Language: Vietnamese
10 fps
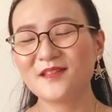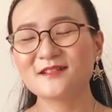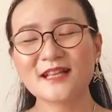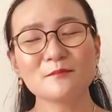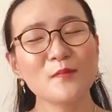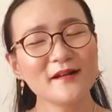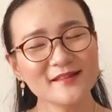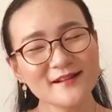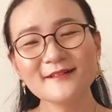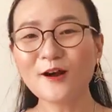chữ sách mới
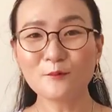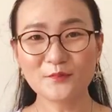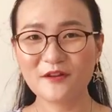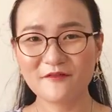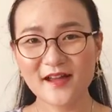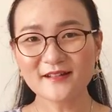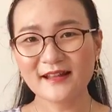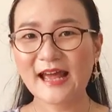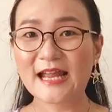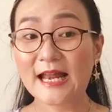tinh không tì vết
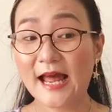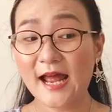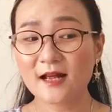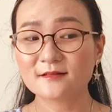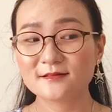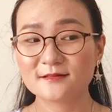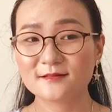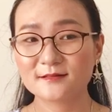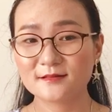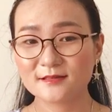hay là
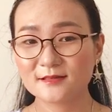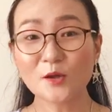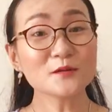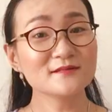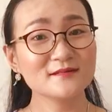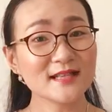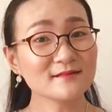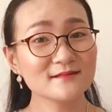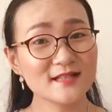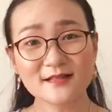nốt sách
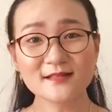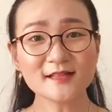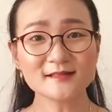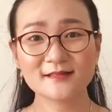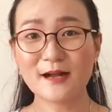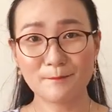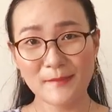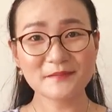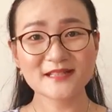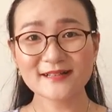chi tiết, gọc
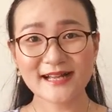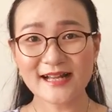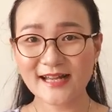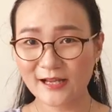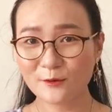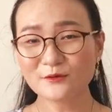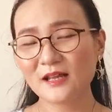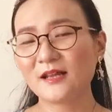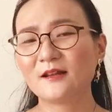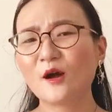mép sách các kiểu,
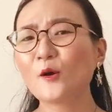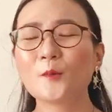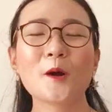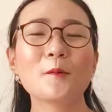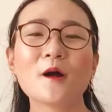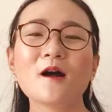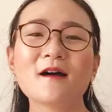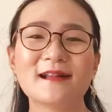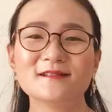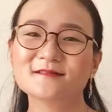thì nó cũng không có
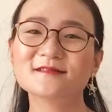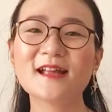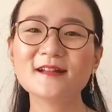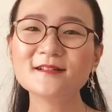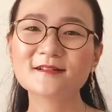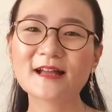ảnh hưởng đến những